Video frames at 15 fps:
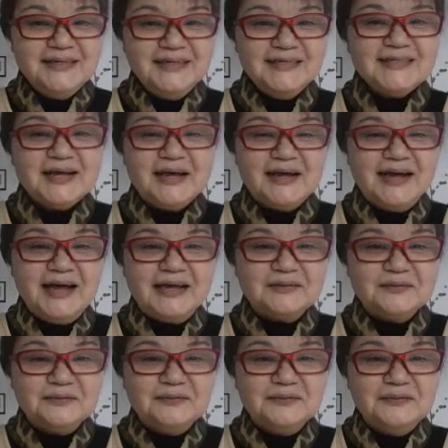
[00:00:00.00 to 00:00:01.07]
いざ、あ
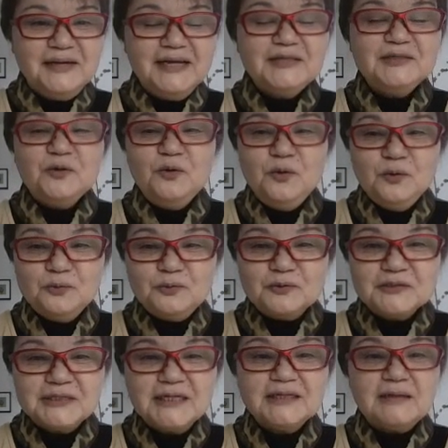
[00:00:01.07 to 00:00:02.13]
の、ヘッドホン
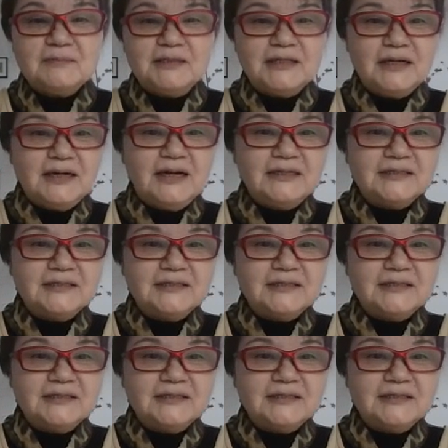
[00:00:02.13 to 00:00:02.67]
をつけてみたら、